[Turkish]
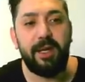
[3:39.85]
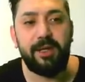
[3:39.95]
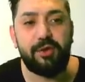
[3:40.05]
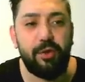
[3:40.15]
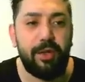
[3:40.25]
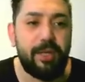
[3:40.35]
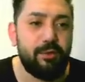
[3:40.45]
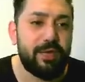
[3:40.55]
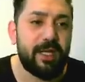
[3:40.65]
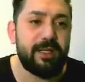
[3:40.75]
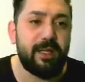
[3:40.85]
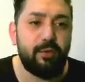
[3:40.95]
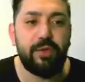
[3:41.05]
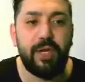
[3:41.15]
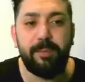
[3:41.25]
Yani şöyle üzerinde
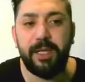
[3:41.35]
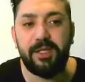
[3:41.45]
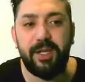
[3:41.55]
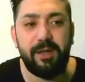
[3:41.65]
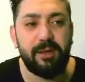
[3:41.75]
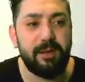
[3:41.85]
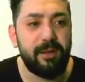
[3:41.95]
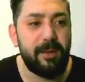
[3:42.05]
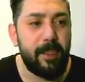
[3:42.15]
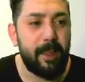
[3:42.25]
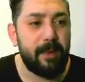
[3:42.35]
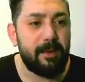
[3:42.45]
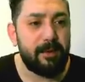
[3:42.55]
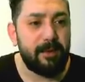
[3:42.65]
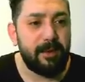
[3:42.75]
gün kapatacak.
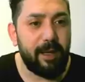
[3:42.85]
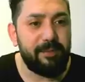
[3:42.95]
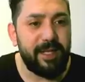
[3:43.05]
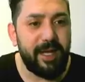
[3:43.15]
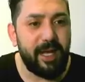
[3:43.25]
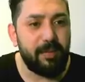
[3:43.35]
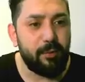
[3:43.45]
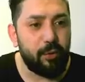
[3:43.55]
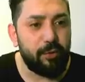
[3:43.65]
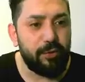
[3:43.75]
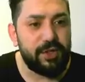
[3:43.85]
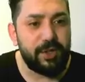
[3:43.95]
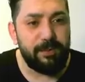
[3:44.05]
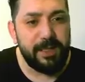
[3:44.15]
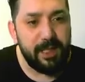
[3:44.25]
Ya bir de eğimli olduğu
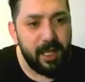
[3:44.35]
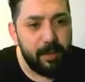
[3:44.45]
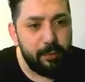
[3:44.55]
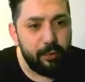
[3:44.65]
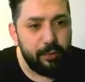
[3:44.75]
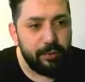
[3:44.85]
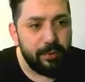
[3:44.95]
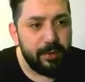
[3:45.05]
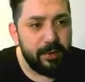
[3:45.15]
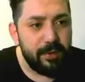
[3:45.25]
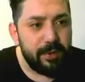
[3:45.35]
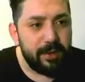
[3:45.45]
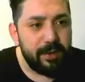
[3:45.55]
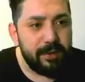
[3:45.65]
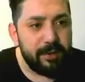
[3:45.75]
için mesela bir gün
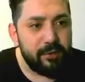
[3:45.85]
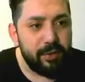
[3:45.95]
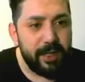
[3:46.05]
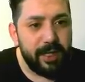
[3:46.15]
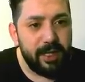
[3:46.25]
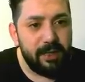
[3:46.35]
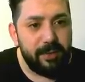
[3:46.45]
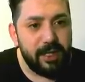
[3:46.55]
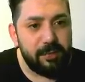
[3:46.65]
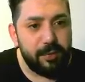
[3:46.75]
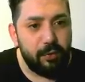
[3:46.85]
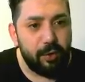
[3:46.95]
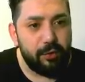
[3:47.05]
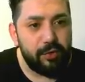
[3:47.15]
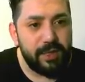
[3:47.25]
şöyle
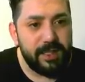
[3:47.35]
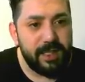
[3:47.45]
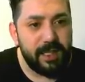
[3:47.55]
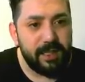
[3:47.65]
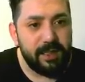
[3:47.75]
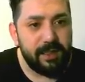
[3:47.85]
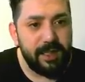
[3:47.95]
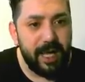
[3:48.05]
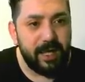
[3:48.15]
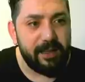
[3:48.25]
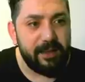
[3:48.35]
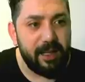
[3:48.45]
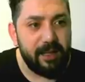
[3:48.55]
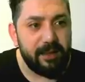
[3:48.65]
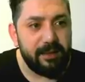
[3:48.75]
55.400 desek yarın
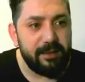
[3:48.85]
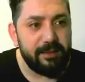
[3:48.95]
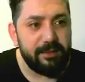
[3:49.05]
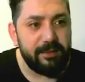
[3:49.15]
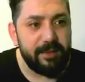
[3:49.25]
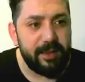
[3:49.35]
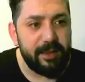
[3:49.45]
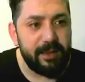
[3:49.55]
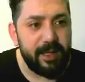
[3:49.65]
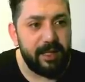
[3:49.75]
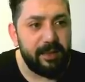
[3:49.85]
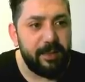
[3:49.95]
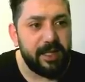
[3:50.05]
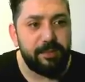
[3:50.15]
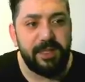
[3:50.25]
da
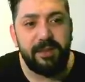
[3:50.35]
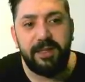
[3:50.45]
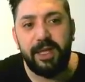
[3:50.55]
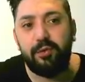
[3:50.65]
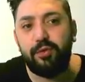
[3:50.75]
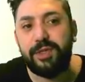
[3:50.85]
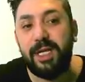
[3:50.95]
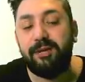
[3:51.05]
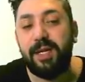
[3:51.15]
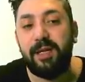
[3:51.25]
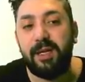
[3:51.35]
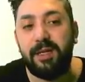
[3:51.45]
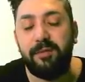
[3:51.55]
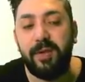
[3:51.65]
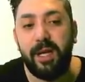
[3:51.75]
55.700
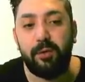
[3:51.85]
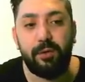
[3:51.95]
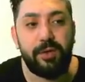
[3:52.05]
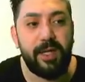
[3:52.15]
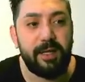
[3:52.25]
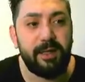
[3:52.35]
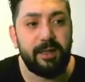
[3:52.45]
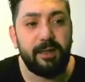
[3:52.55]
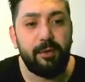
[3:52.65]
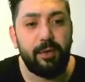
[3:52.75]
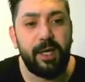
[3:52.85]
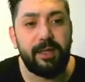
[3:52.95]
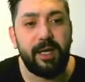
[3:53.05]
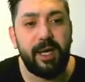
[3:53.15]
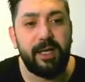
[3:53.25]
seviyelerinde falan olur yani. Orayı
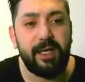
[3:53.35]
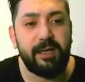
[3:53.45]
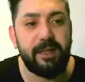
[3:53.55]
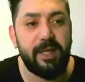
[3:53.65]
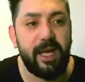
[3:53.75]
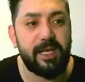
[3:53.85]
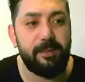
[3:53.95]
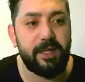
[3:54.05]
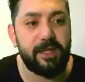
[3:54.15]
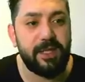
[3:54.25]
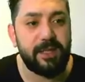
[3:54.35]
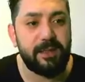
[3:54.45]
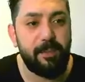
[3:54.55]
da ayrıyeten takip edeceğiz.